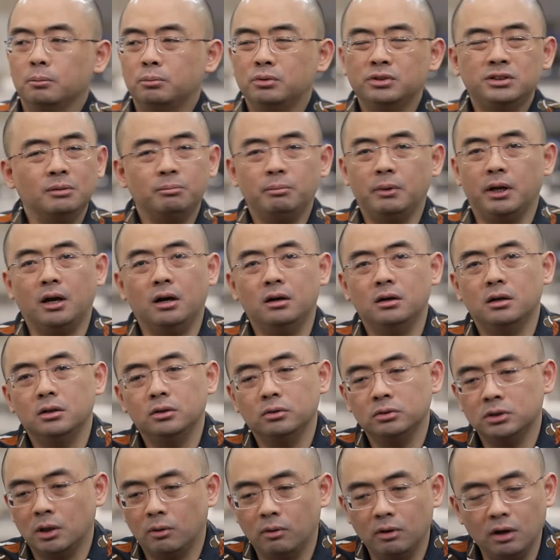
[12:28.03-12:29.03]
不是每个人
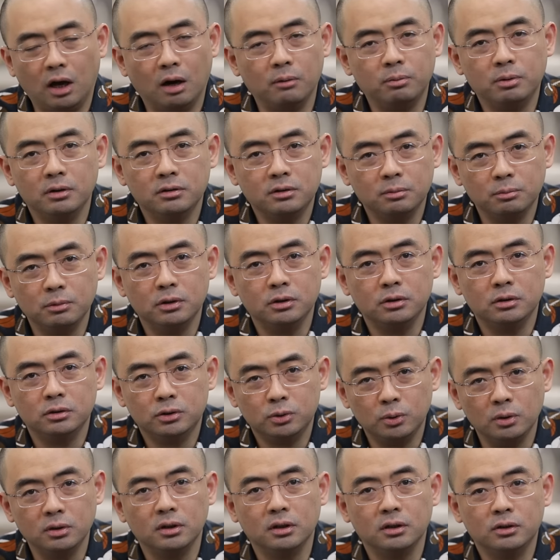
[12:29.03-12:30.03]
都像我老婆这么
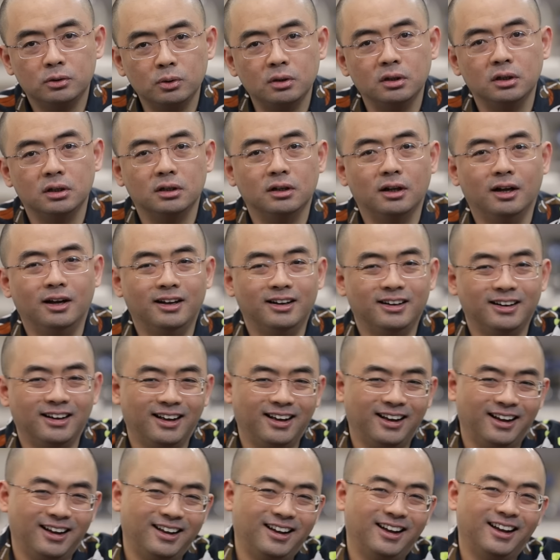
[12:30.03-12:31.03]
顺顺利
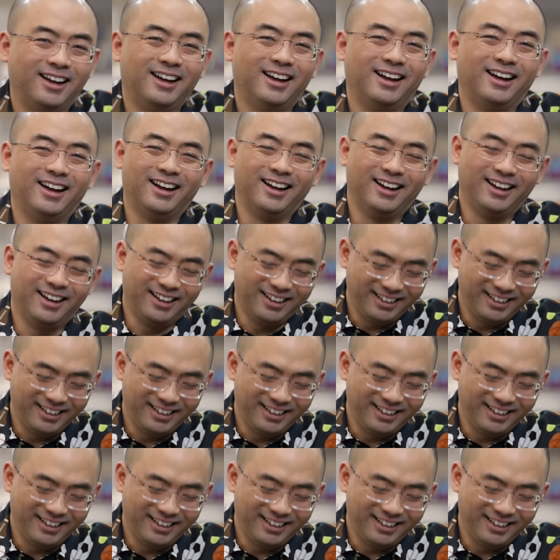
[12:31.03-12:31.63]
的。